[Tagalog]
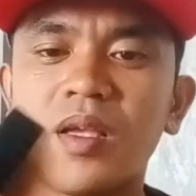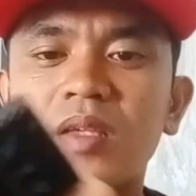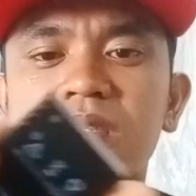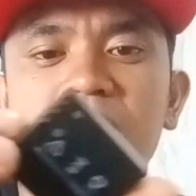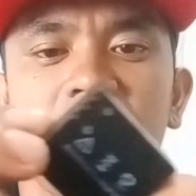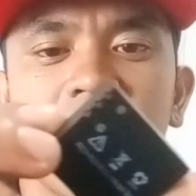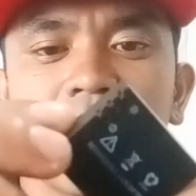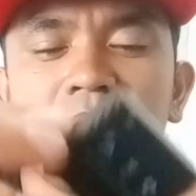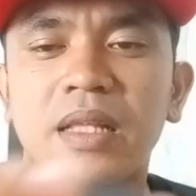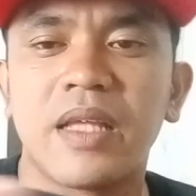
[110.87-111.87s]
stock
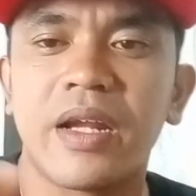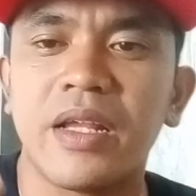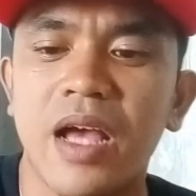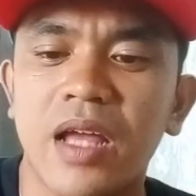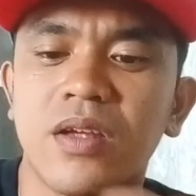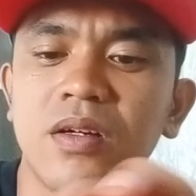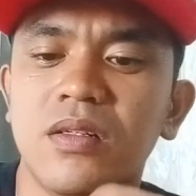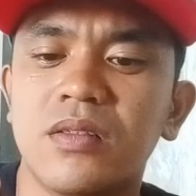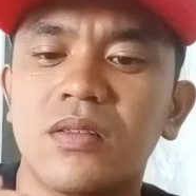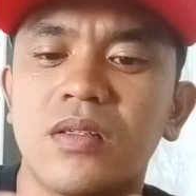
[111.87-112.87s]
battery niya ano.
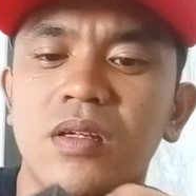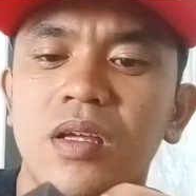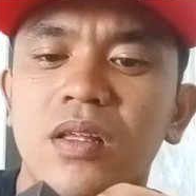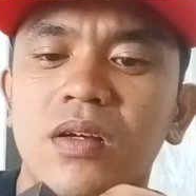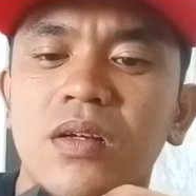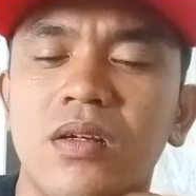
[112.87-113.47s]
Ito.